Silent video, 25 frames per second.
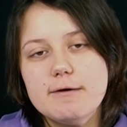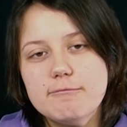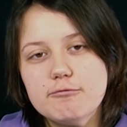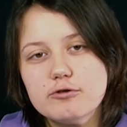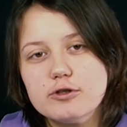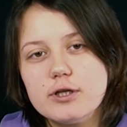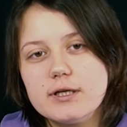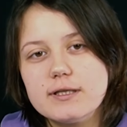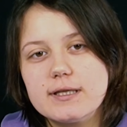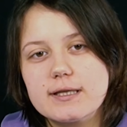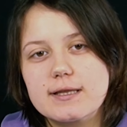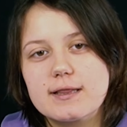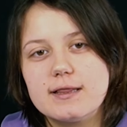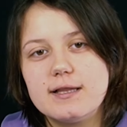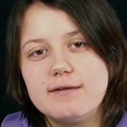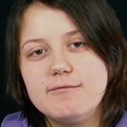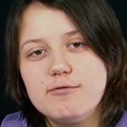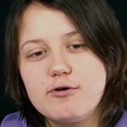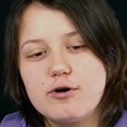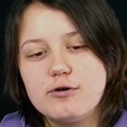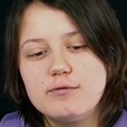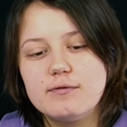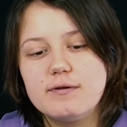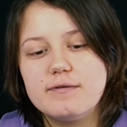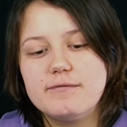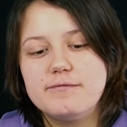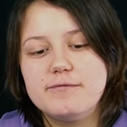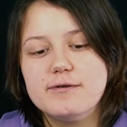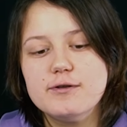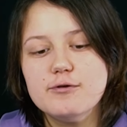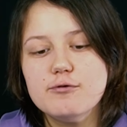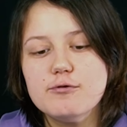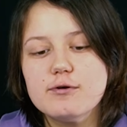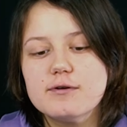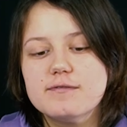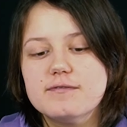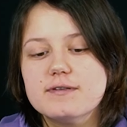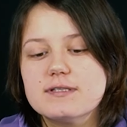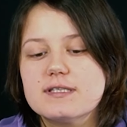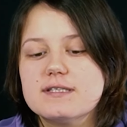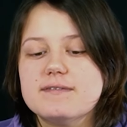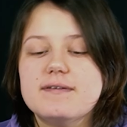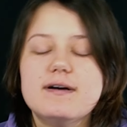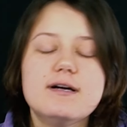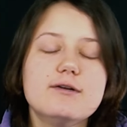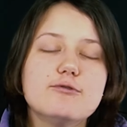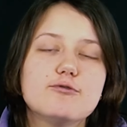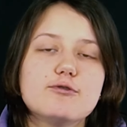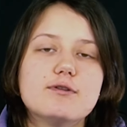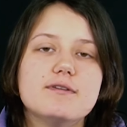И вот этот лавровый венок
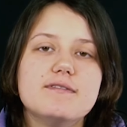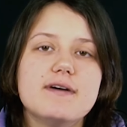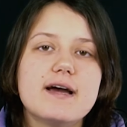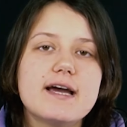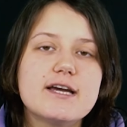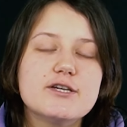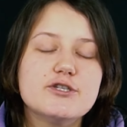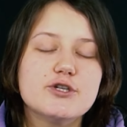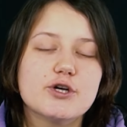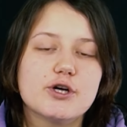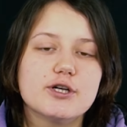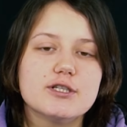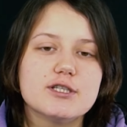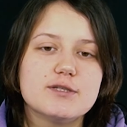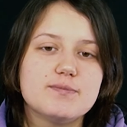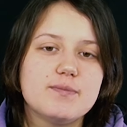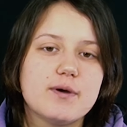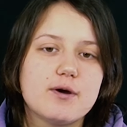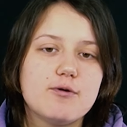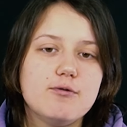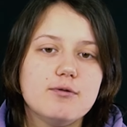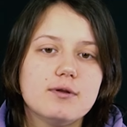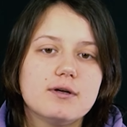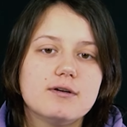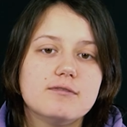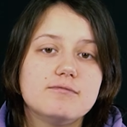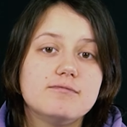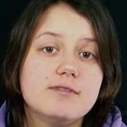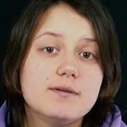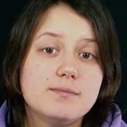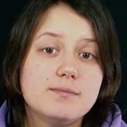вызывает у товарища конспирологов